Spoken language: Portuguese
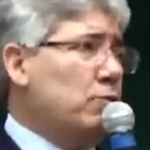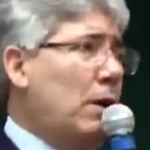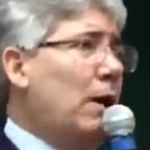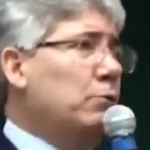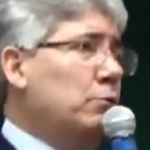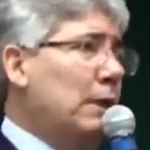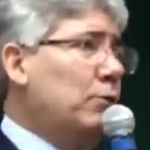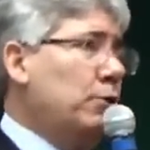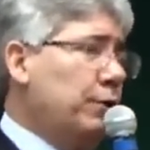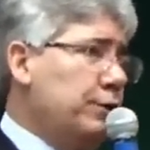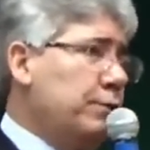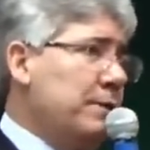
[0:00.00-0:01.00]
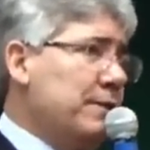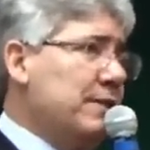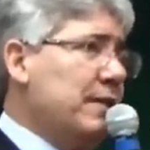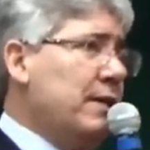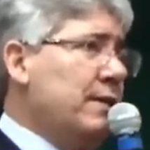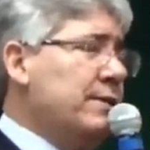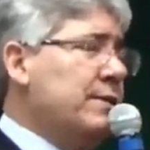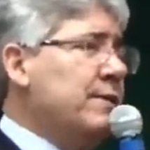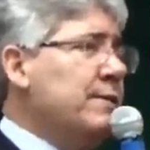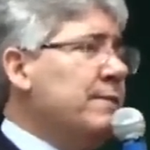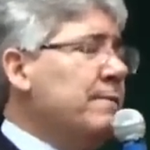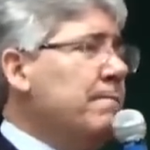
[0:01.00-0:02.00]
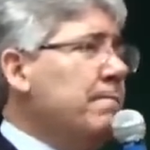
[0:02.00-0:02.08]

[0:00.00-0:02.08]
do alto da Torre de Mecenas,